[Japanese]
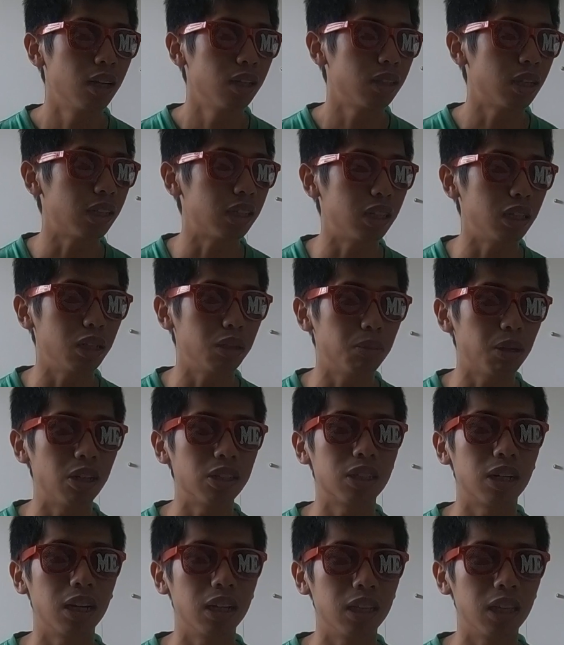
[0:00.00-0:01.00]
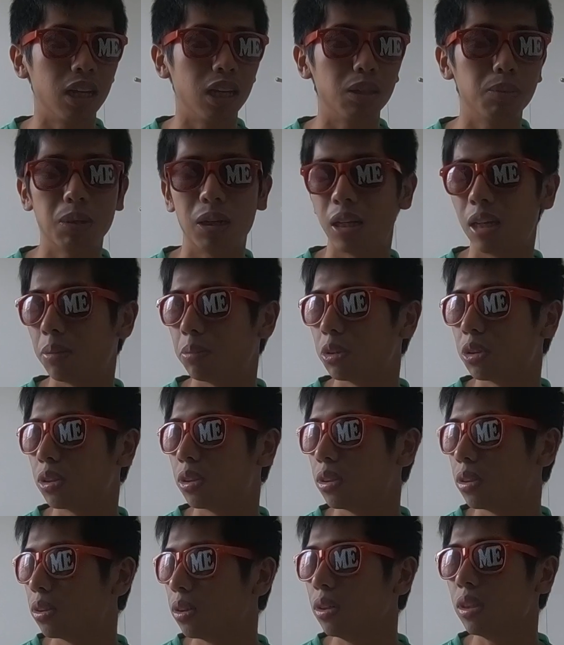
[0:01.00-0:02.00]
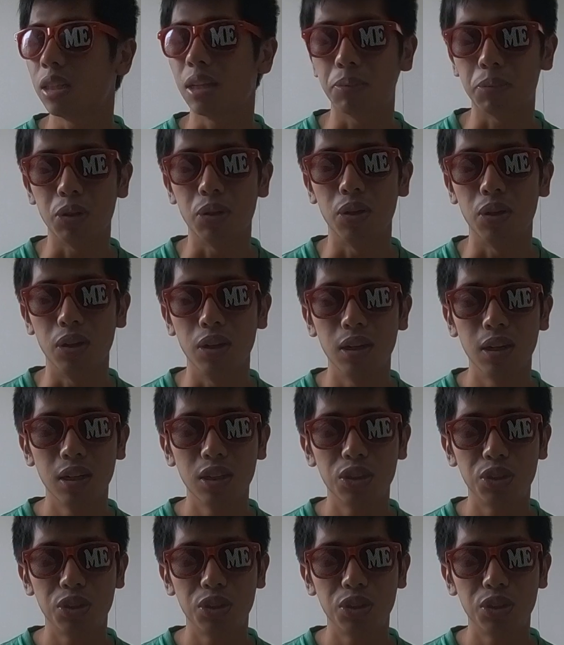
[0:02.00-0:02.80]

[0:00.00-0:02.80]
敵に回されて今ねもうすごいねもう